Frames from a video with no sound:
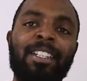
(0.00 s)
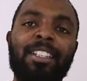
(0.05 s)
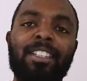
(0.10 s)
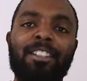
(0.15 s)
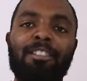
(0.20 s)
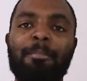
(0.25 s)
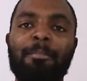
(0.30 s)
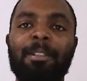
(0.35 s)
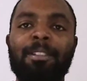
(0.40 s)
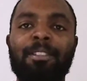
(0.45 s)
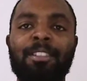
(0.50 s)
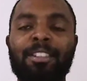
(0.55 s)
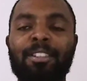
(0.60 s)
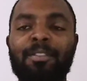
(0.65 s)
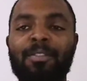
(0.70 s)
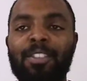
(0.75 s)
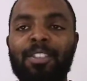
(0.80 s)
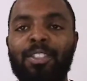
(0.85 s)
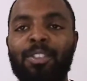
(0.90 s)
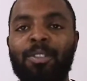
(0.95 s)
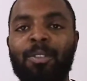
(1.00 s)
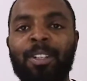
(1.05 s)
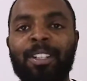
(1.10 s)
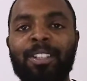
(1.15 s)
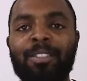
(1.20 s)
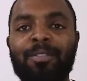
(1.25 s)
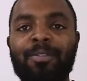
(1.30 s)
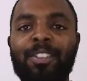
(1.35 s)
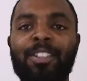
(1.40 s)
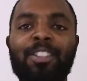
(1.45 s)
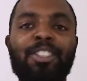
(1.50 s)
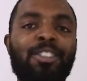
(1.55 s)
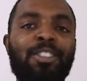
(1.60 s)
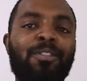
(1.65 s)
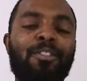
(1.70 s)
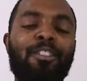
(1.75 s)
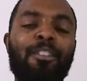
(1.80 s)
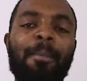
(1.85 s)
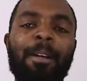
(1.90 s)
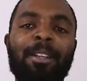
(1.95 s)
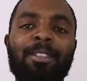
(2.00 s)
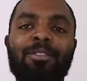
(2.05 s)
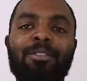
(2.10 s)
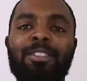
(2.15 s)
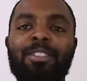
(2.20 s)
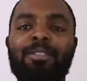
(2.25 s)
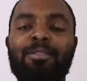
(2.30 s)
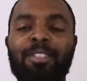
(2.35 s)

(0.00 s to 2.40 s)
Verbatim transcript: Então, pessoal, esse é o vídeo de hoje, um vídeo de informações,